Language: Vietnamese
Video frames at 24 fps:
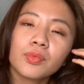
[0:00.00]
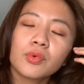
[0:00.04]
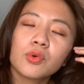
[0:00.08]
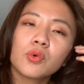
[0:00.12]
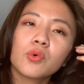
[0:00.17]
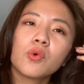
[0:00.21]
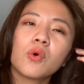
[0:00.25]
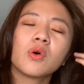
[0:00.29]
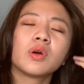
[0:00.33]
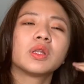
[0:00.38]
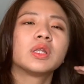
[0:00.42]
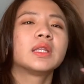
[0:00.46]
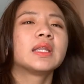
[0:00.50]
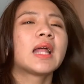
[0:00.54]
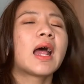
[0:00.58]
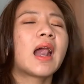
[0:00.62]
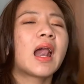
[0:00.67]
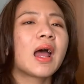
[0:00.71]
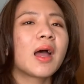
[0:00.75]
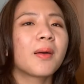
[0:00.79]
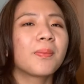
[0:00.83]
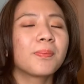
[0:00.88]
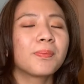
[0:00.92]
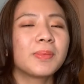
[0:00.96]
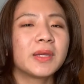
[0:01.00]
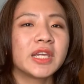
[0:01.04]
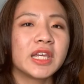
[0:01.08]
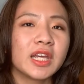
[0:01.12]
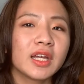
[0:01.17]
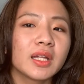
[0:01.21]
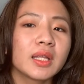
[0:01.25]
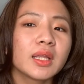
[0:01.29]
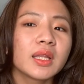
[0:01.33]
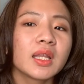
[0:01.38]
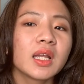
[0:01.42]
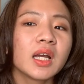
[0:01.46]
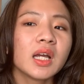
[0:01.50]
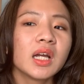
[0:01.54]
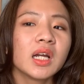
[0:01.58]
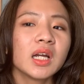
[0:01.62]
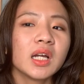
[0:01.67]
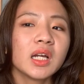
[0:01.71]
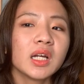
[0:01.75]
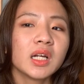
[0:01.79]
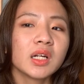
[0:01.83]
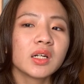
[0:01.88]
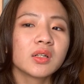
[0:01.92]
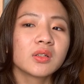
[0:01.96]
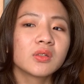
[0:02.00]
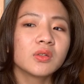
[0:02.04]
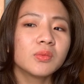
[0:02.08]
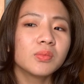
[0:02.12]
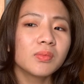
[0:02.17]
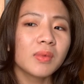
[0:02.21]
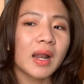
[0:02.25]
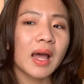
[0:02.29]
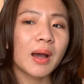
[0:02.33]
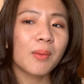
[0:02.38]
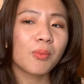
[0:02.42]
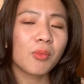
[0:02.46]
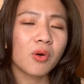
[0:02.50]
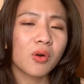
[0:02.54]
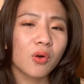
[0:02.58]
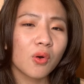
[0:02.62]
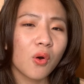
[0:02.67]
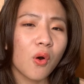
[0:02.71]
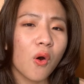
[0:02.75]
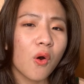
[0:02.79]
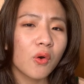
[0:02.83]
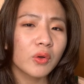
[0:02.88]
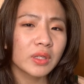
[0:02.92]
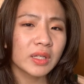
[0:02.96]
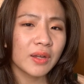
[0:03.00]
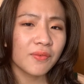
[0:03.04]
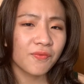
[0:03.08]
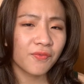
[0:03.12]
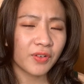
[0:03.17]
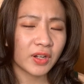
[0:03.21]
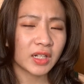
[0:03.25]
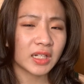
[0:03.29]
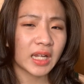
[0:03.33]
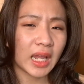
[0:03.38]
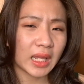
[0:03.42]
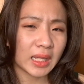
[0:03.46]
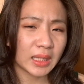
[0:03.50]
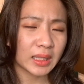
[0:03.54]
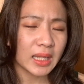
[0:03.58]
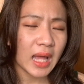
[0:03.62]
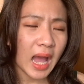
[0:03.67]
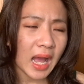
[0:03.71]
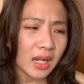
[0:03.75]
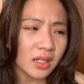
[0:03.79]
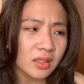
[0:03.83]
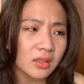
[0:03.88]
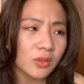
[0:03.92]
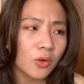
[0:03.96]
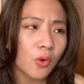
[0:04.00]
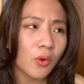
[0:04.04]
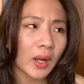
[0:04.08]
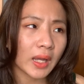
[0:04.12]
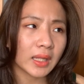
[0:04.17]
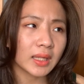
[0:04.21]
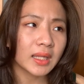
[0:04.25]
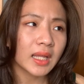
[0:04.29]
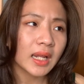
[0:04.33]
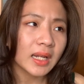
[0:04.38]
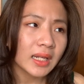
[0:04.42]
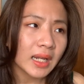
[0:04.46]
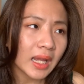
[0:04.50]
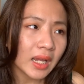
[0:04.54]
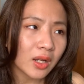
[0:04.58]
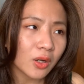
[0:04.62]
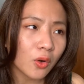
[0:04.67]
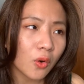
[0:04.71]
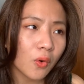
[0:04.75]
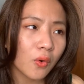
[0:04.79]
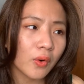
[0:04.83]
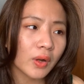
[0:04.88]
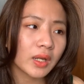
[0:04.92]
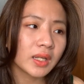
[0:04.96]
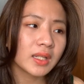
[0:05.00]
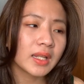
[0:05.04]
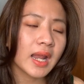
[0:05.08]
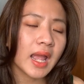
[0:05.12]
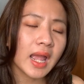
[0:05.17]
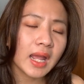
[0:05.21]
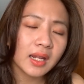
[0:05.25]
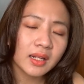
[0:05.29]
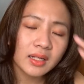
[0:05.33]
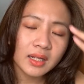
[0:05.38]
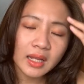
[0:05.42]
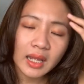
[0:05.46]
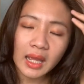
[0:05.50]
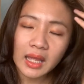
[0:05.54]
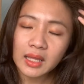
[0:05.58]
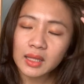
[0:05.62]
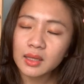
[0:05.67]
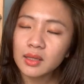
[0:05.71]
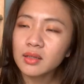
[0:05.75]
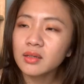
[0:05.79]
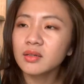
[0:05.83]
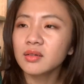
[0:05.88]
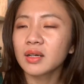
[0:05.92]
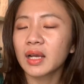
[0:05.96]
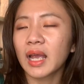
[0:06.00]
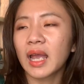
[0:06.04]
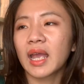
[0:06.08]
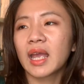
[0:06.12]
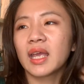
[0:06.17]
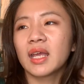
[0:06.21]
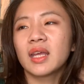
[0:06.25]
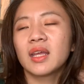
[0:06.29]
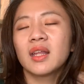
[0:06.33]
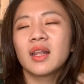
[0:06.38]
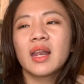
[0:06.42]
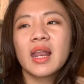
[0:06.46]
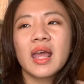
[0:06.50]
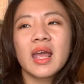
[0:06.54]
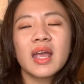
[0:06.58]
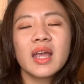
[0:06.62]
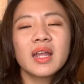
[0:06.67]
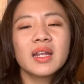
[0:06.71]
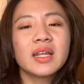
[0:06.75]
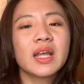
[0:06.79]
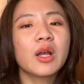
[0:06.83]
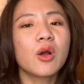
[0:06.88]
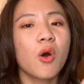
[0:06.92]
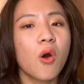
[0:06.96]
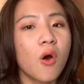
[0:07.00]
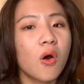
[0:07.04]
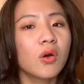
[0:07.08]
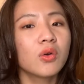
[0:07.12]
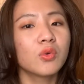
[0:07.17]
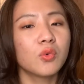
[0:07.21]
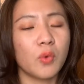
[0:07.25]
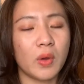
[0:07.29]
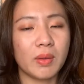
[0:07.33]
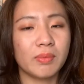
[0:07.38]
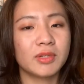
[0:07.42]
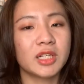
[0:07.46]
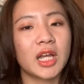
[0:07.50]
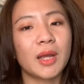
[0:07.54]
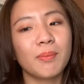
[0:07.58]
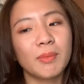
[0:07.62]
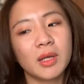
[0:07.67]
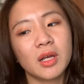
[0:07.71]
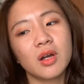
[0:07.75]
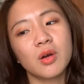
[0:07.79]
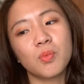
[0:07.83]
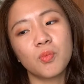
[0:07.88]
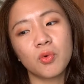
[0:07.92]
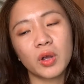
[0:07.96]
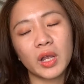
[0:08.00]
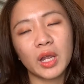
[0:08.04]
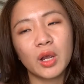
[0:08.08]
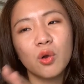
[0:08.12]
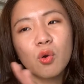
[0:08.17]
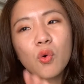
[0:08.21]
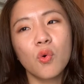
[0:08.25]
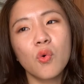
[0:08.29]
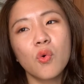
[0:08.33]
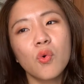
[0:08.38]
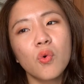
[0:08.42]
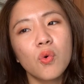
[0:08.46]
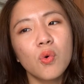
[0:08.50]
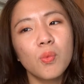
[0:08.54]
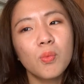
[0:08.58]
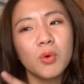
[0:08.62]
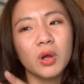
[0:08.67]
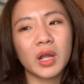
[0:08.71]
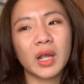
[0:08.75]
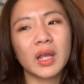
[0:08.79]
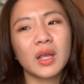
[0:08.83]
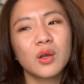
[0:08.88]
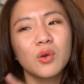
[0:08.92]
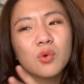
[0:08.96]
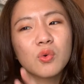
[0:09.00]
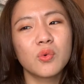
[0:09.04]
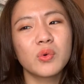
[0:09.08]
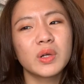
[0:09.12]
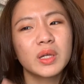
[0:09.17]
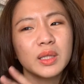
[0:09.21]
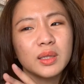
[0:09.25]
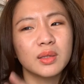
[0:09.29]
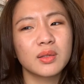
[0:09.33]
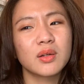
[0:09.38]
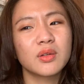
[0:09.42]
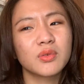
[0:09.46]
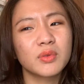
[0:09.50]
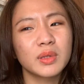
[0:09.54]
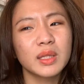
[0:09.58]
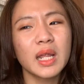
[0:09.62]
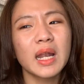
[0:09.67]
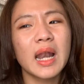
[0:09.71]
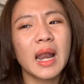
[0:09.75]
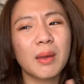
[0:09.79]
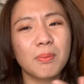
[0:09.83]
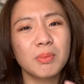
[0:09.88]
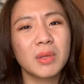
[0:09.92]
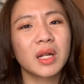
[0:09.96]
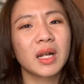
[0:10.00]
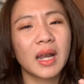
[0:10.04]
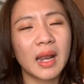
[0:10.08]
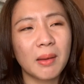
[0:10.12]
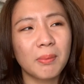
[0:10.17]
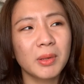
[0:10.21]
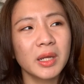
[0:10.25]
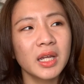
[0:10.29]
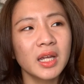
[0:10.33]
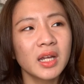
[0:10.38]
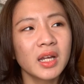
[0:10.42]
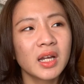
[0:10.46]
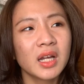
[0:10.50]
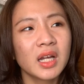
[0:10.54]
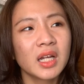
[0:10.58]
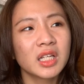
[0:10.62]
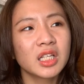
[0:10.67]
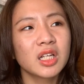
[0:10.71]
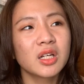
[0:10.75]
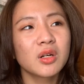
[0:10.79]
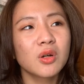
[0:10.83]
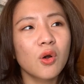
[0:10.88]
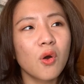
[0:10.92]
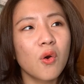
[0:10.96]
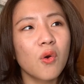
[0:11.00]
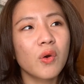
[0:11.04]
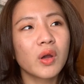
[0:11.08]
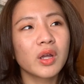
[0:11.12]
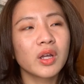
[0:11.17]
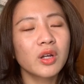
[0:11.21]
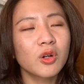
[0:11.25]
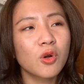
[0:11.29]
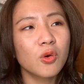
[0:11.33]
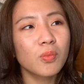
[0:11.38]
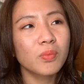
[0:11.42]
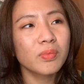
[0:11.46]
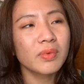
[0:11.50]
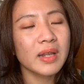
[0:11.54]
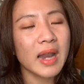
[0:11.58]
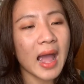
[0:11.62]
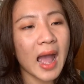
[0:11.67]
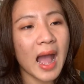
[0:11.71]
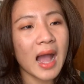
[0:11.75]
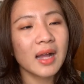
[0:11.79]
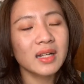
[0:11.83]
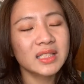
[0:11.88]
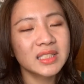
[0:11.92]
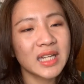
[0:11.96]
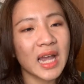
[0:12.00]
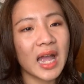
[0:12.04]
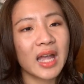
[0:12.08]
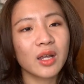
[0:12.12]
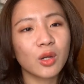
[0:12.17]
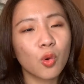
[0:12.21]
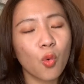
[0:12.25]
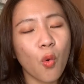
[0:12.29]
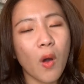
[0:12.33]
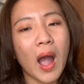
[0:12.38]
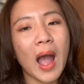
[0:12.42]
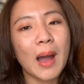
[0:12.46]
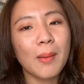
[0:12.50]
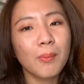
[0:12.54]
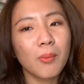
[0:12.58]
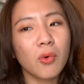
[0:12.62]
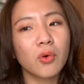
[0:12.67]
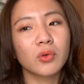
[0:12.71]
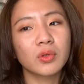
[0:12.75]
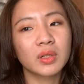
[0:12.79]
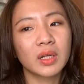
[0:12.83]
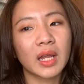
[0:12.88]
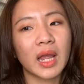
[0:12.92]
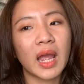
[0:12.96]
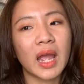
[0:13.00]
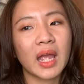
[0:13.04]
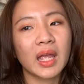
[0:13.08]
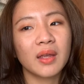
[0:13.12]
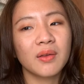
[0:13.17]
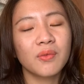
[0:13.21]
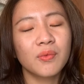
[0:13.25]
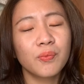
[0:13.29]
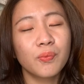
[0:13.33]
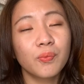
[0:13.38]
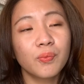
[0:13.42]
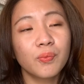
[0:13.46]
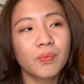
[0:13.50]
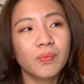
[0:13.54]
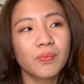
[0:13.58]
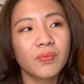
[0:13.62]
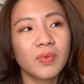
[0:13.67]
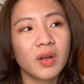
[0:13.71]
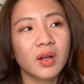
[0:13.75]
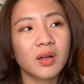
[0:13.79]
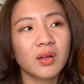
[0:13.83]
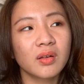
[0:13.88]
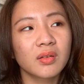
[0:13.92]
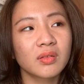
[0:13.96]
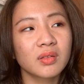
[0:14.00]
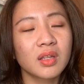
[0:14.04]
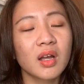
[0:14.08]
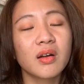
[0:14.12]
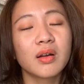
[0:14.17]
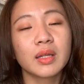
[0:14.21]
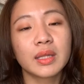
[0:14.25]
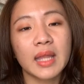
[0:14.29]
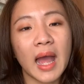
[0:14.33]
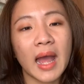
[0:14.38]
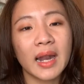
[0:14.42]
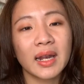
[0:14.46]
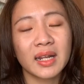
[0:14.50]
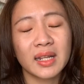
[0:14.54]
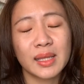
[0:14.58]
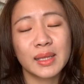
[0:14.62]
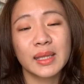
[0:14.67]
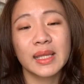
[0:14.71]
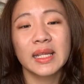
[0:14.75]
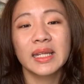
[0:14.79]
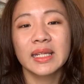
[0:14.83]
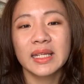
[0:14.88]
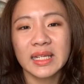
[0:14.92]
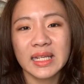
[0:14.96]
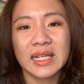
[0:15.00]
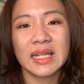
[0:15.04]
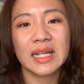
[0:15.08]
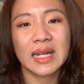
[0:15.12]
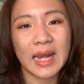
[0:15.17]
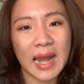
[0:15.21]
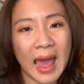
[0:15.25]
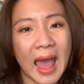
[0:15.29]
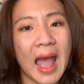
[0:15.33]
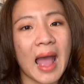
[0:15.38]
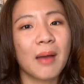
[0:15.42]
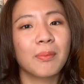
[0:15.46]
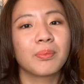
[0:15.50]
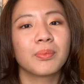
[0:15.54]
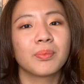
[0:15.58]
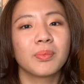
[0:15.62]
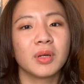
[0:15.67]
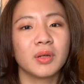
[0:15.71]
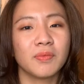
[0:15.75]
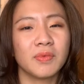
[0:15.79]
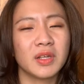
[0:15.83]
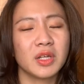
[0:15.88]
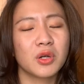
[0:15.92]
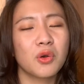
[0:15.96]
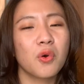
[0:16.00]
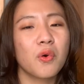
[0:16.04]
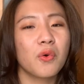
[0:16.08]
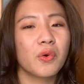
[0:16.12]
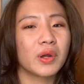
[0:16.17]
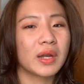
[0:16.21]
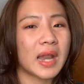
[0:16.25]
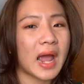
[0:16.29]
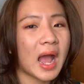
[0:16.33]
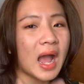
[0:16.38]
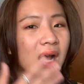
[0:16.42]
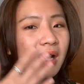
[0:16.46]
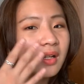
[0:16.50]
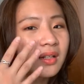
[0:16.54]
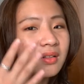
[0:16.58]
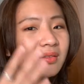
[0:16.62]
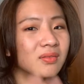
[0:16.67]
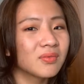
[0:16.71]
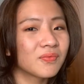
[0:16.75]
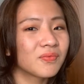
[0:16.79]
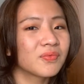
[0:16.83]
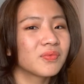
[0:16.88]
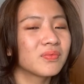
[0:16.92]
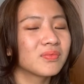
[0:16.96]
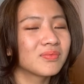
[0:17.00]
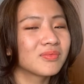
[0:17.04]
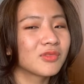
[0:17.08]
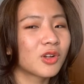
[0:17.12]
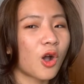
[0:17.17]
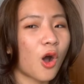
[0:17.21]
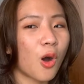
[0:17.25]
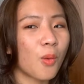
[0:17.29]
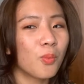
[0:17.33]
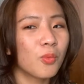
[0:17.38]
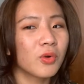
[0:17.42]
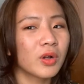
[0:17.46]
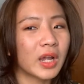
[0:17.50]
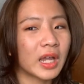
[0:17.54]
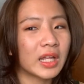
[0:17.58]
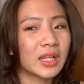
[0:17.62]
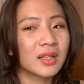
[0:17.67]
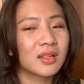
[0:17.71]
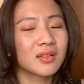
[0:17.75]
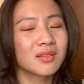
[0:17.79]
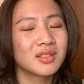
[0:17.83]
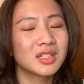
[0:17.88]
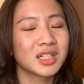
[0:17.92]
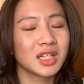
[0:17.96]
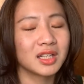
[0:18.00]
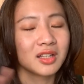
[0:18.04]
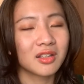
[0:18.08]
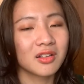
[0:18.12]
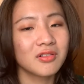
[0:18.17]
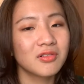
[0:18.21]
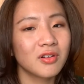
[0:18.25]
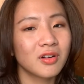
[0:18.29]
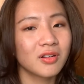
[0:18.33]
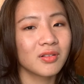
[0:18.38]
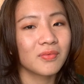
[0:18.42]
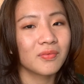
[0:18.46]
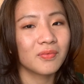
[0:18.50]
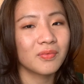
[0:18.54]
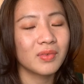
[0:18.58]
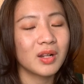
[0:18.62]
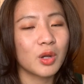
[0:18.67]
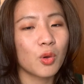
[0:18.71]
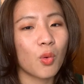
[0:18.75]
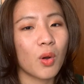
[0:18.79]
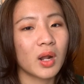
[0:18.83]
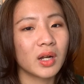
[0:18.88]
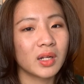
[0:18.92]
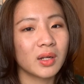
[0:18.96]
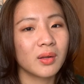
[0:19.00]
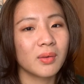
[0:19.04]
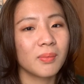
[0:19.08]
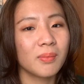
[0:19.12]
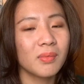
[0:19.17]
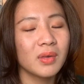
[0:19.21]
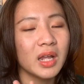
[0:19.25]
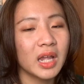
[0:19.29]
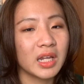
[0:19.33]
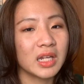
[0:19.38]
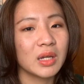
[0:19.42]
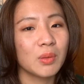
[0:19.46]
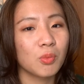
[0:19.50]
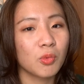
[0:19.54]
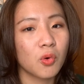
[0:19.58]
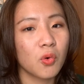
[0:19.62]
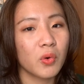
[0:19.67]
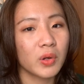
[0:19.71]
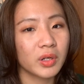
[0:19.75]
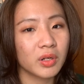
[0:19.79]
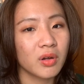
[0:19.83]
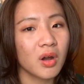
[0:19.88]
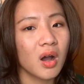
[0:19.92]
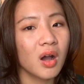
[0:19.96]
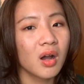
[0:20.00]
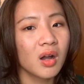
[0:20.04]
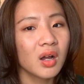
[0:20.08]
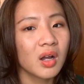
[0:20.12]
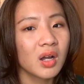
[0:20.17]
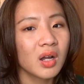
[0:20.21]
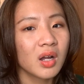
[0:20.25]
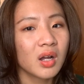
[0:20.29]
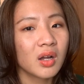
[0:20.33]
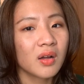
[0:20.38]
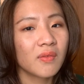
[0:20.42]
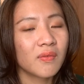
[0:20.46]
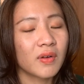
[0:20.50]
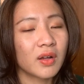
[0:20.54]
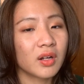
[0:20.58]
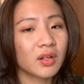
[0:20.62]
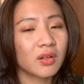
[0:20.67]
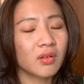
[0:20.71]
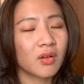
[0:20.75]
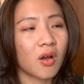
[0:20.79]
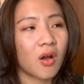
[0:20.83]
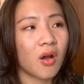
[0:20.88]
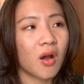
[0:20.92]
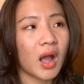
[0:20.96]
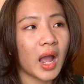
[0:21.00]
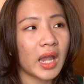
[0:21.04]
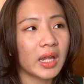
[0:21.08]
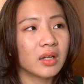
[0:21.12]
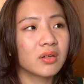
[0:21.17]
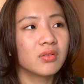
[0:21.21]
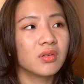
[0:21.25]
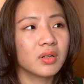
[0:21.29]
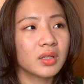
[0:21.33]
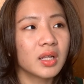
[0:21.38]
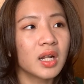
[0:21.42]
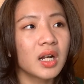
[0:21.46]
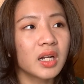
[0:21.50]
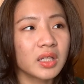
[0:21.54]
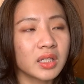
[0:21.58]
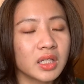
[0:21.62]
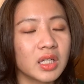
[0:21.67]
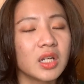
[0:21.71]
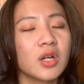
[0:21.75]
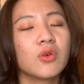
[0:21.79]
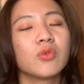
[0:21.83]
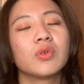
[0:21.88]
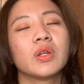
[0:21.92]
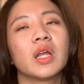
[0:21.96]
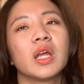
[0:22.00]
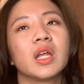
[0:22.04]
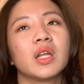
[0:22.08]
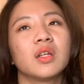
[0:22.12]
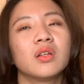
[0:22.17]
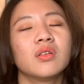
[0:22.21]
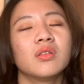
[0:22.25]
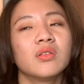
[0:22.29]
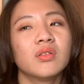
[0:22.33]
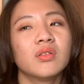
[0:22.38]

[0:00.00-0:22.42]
của Sarah Pierce cũng là một cô nhân vật cảnh sát cô cảnh sát này cô ấy đến cái dự cái lễ đính hôn của em trai mình ở một cái khu một cái khu nghỉ dưỡng rất là biệt lập ấy nhưng cô ấy cũng đang trải qua một cái việc thời gian là xin nghỉ làm bởi vì cô ấy đã có một cái chấn thương liên quan đến nghề nghiệp cô ấy nữa và nó ảnh hưởng rất là nhiều đến